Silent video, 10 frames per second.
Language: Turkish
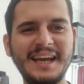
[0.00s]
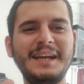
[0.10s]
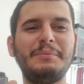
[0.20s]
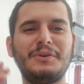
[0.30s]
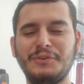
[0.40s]

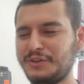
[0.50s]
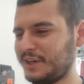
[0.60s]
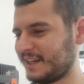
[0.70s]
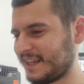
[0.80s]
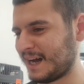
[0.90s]
yeni bir
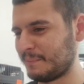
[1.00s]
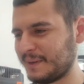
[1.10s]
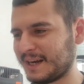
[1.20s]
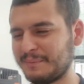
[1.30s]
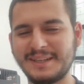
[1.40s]
video ile
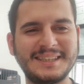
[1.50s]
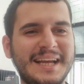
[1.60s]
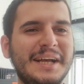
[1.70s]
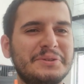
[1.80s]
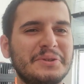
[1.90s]
daha
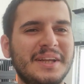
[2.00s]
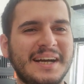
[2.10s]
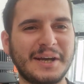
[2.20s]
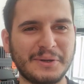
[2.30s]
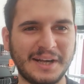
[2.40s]
beraberiz. En
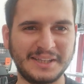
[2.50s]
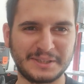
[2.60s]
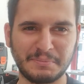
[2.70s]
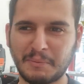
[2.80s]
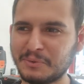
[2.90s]
sona kargo
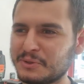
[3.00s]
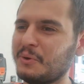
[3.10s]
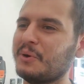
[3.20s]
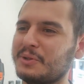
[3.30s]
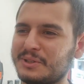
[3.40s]
anlaşmamız
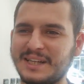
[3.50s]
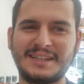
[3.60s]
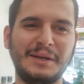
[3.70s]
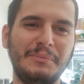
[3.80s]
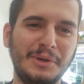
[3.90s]
oldu
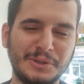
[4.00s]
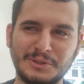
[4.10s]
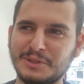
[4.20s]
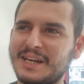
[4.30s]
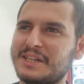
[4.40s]
zaten biliyorsunuz.